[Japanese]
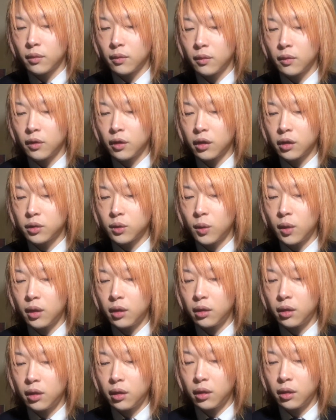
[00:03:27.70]
なんかそれっ
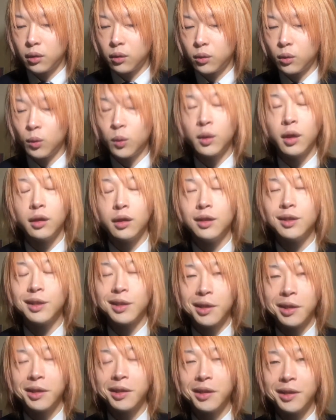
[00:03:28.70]
てどうなんです
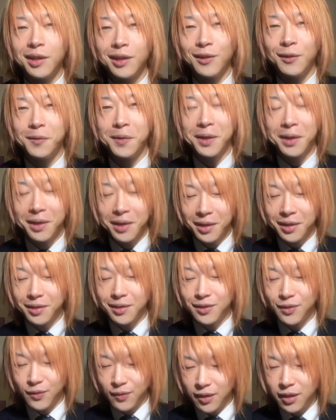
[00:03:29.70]
かって言われたんで
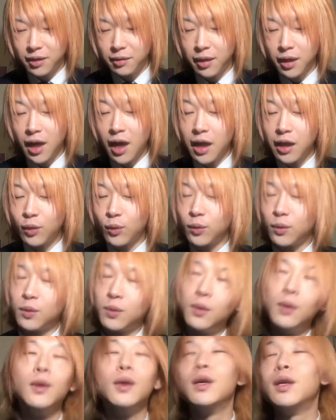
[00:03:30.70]
すよね。介護
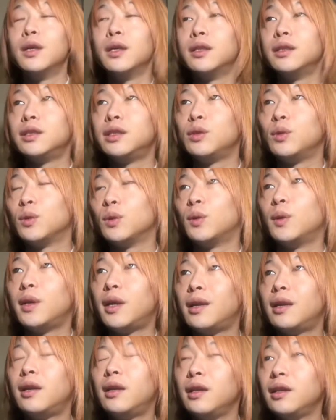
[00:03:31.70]
の仕事をや
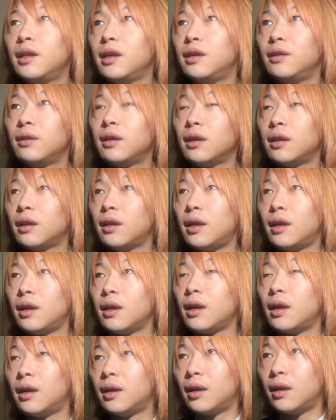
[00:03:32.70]
られている方
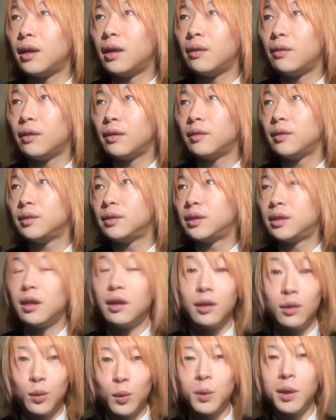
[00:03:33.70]
からした
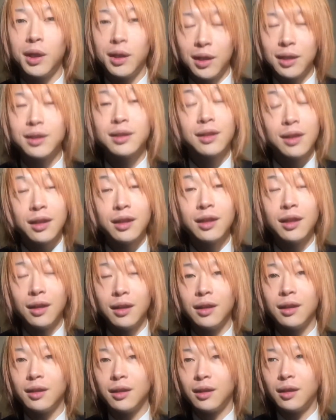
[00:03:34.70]
らどうなんですかっ
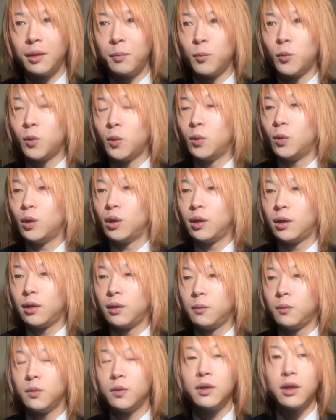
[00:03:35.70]
て。でも
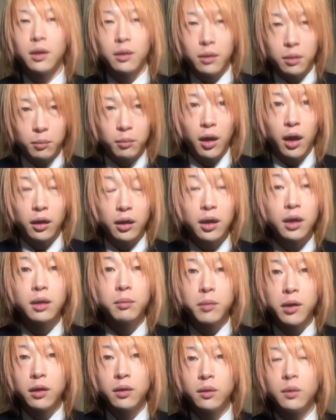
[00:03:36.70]
僕らは当たり
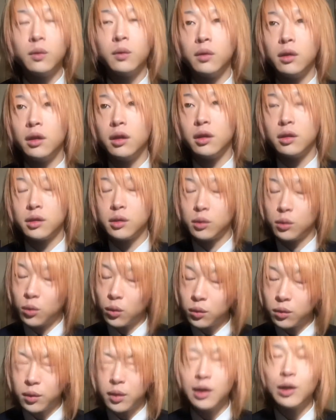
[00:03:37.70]
前のようにすご
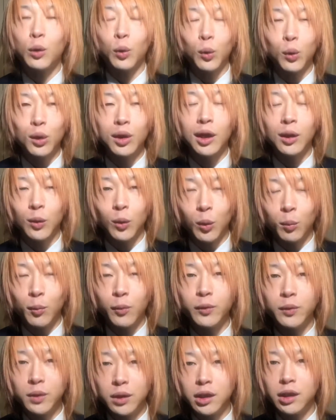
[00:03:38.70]
くいいことだと思
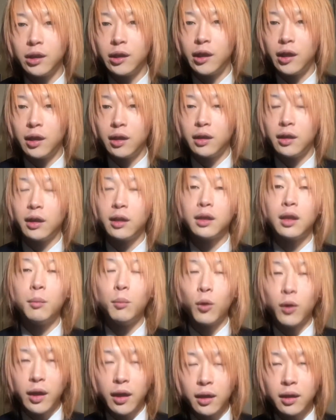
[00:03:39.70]
うし、やって
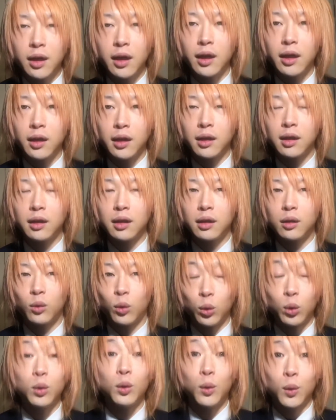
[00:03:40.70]
もらいたいこ
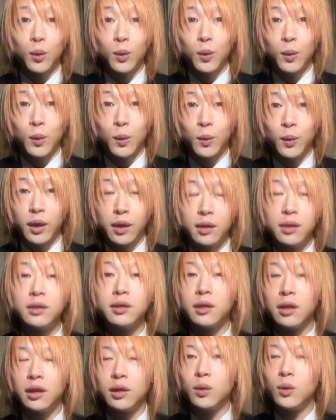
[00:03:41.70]
となんです
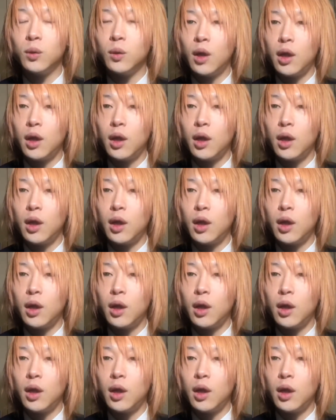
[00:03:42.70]
けど、